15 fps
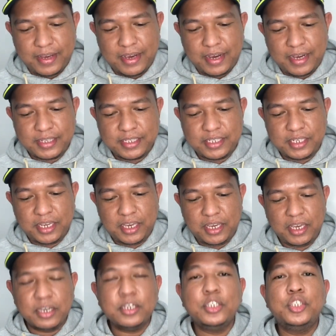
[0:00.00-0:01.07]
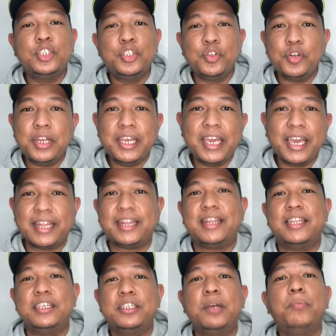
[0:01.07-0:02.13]
At si Juliet,
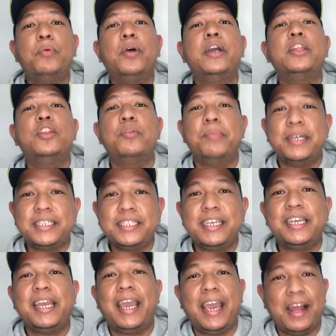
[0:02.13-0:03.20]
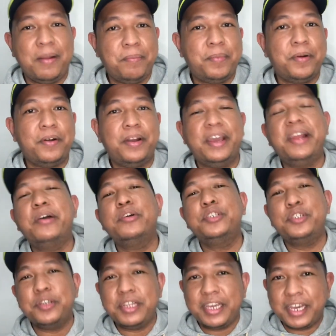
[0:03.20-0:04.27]
siya po ay domestic helper. Hello
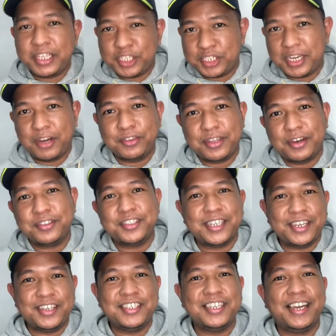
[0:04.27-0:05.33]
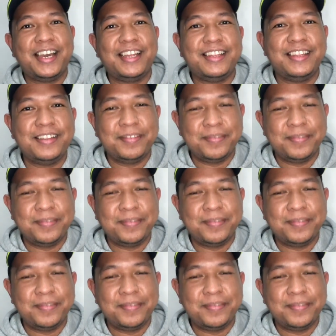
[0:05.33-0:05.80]
Juliet, shout out sa iyo dyan.